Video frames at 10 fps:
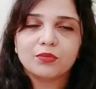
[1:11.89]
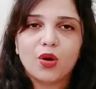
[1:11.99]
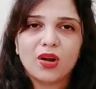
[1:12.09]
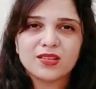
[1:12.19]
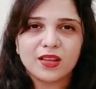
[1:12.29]

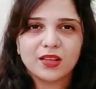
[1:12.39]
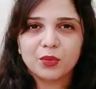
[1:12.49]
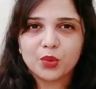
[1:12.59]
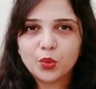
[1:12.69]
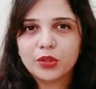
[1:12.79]
बहुत ज़्यादा
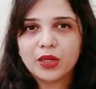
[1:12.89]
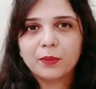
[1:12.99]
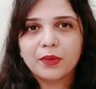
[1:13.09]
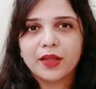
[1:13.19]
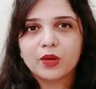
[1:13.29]
आपको ढूंढना
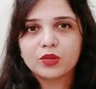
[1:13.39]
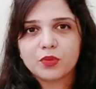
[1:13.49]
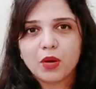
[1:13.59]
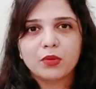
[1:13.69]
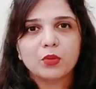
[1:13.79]
पड़े कुछ
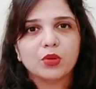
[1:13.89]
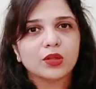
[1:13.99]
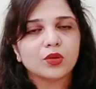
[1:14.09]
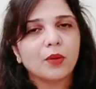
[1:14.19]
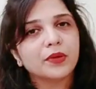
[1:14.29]
प्रॉब्लम होना
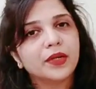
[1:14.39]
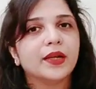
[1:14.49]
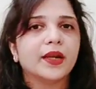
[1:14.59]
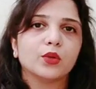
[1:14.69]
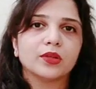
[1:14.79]
तो आप
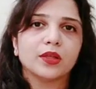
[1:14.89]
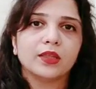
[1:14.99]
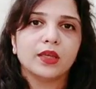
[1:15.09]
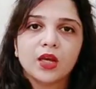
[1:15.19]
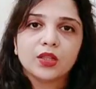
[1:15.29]
इरीटेट हो
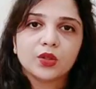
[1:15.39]
सकती हैं